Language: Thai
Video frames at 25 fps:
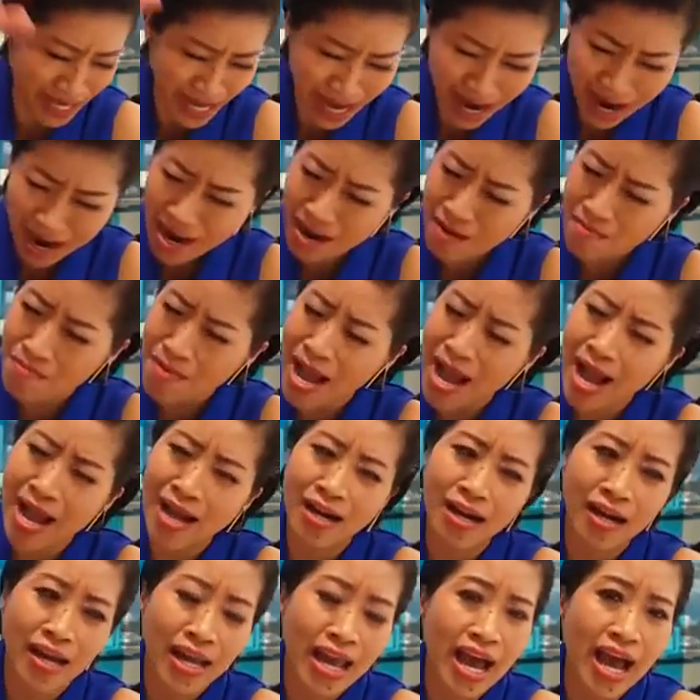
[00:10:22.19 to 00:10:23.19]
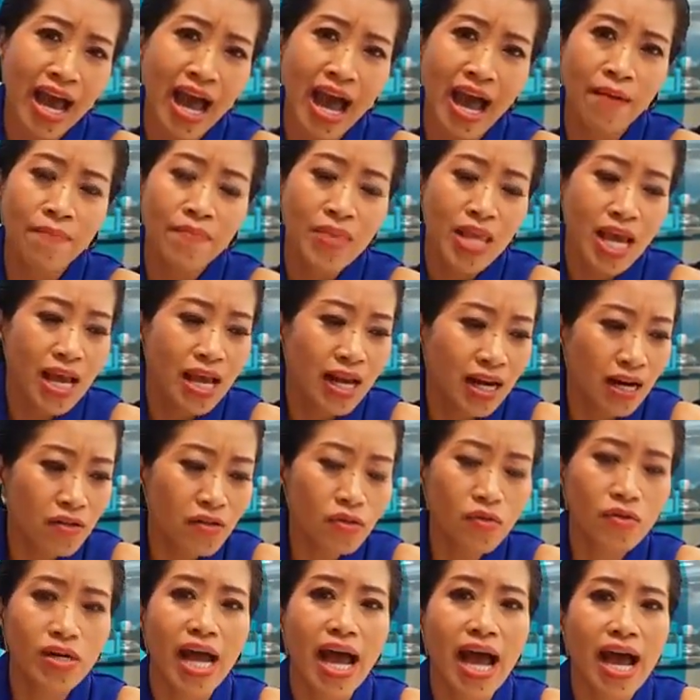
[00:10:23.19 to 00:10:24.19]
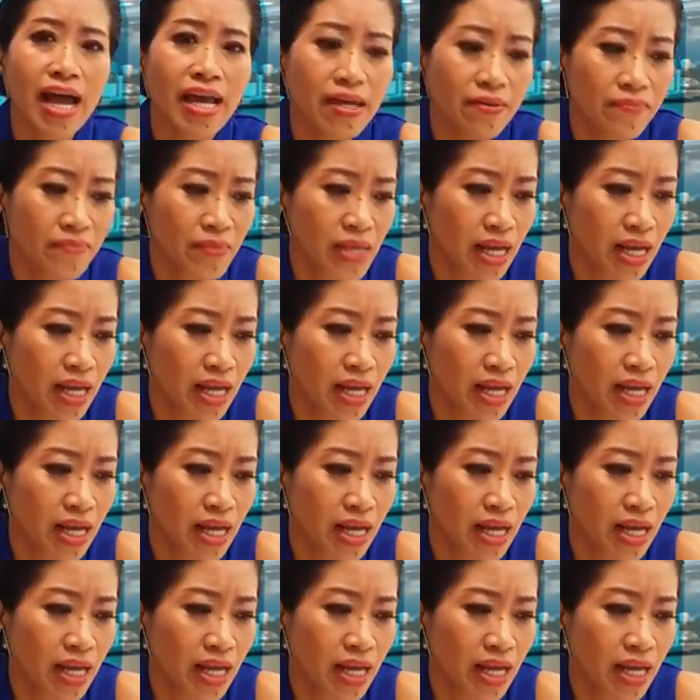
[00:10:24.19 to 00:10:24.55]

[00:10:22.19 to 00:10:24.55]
เยอะมากเลยอะค่ะ แล้วสุดท้าย